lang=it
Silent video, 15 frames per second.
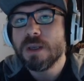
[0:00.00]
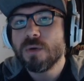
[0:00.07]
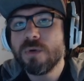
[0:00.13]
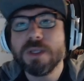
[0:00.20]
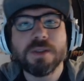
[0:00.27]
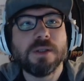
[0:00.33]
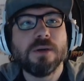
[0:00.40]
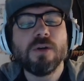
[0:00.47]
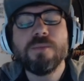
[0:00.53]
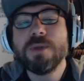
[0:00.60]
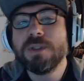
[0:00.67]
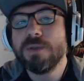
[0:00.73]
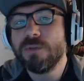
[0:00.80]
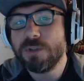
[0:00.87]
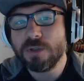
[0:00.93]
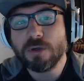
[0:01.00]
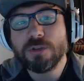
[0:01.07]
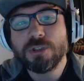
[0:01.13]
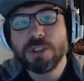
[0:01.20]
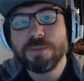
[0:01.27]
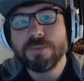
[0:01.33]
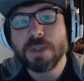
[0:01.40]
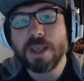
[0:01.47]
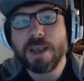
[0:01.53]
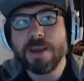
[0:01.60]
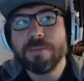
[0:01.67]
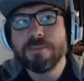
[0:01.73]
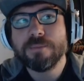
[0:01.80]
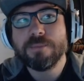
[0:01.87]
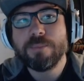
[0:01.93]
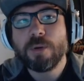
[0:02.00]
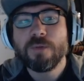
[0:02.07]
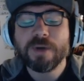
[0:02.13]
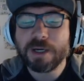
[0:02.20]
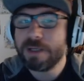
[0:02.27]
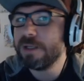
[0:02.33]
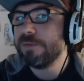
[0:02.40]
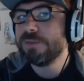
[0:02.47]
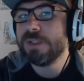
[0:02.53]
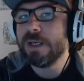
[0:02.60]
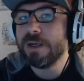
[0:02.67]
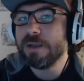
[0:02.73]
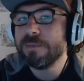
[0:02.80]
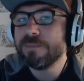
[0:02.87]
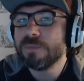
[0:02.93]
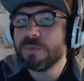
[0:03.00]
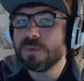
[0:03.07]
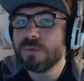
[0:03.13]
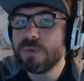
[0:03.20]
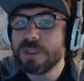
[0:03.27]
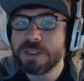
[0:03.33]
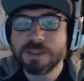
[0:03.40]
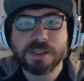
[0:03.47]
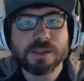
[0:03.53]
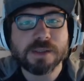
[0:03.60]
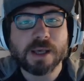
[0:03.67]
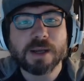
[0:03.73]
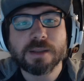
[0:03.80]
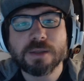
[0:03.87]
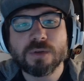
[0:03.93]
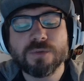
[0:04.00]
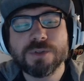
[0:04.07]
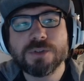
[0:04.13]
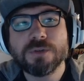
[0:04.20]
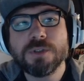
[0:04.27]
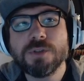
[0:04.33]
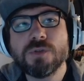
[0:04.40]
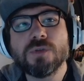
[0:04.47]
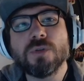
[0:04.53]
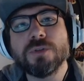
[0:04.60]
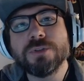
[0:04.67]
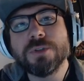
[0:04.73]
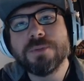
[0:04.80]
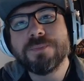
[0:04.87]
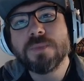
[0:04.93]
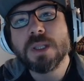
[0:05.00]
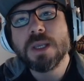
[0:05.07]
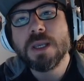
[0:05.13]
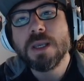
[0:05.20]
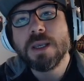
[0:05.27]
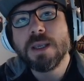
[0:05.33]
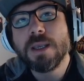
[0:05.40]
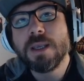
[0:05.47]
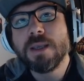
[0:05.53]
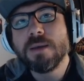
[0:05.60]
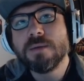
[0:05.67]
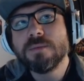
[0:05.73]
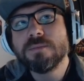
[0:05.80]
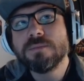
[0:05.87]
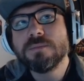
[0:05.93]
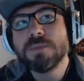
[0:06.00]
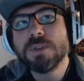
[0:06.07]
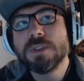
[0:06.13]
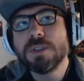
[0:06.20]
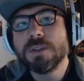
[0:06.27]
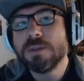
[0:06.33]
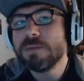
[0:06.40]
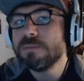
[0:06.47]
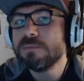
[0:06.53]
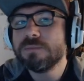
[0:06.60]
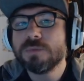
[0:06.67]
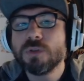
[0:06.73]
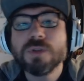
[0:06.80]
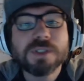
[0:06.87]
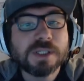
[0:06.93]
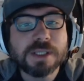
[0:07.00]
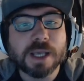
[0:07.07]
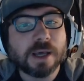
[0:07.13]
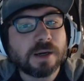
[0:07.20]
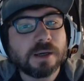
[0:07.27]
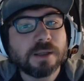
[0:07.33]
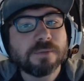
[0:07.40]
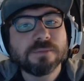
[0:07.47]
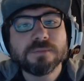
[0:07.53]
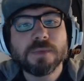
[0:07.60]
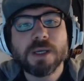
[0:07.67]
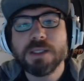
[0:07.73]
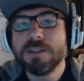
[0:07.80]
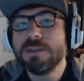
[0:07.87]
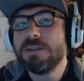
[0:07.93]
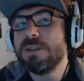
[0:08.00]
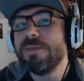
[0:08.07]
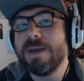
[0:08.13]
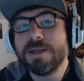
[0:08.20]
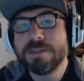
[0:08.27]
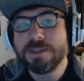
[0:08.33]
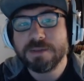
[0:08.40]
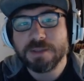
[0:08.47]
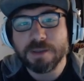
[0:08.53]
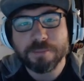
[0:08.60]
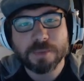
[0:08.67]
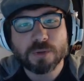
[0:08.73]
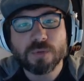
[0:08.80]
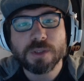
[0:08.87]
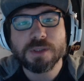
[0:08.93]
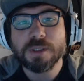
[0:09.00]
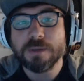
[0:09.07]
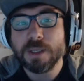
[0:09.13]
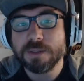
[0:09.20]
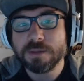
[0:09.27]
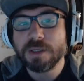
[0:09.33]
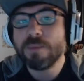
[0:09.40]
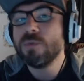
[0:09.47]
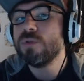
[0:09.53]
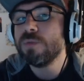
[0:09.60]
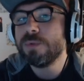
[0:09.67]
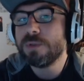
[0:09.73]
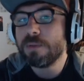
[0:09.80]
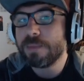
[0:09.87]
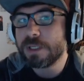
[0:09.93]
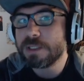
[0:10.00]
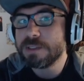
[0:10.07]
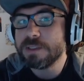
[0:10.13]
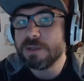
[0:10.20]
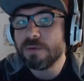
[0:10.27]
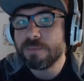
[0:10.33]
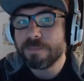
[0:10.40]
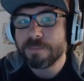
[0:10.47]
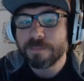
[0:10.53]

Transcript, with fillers: Quindi l'obiettivo di oggi è provare a craftare quegli stendardi che ho visto nel sogno e eh, consegnarli ai diversi team. Quindi andiamo subito al magazzino.